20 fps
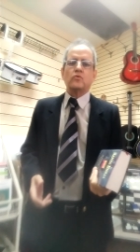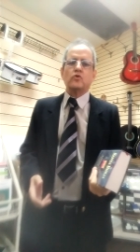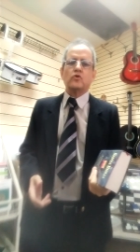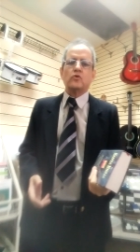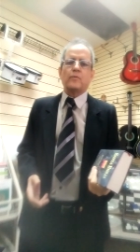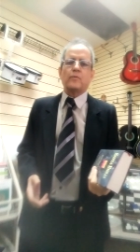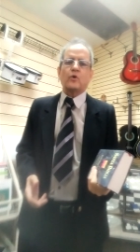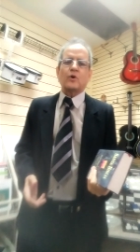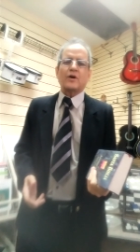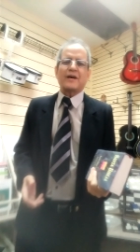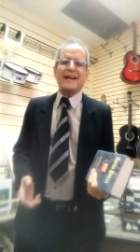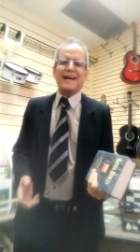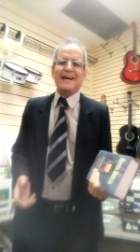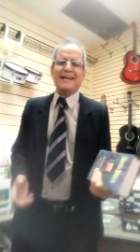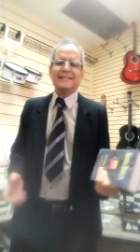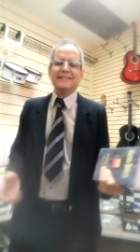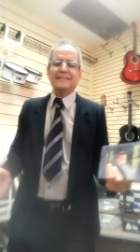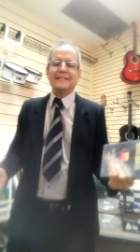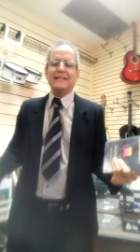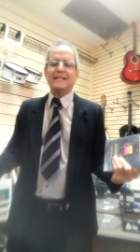grupo
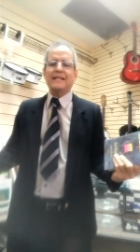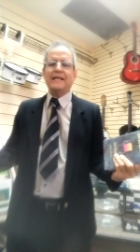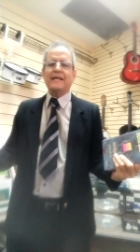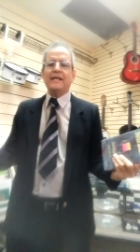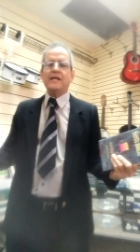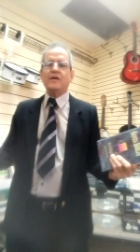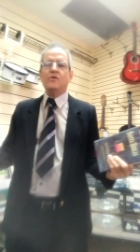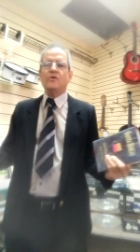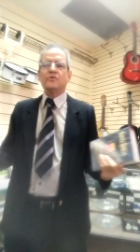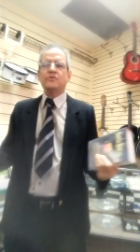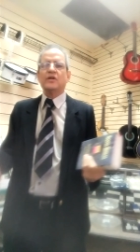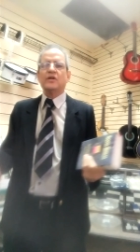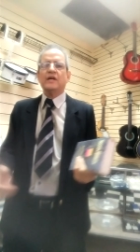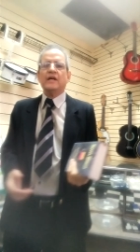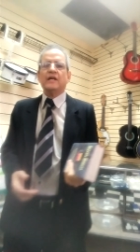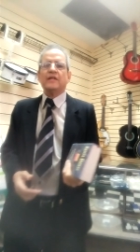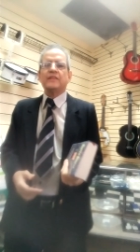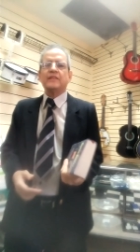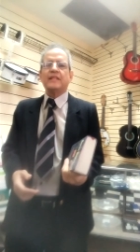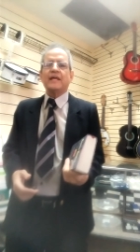grande de hijos,
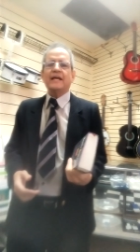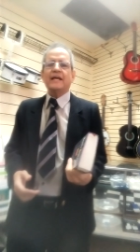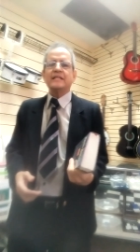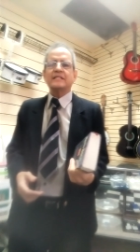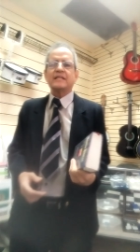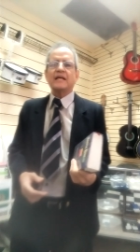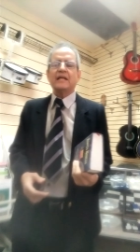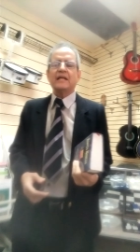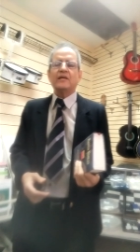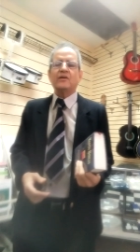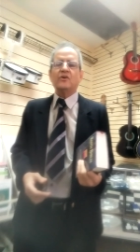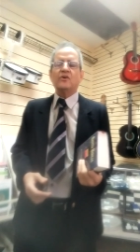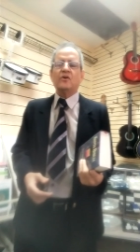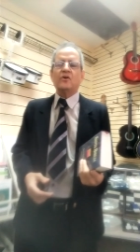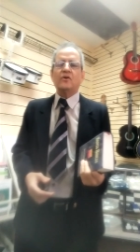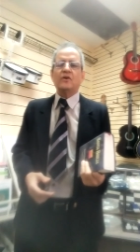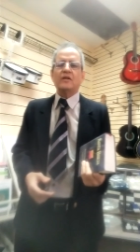de ahí salió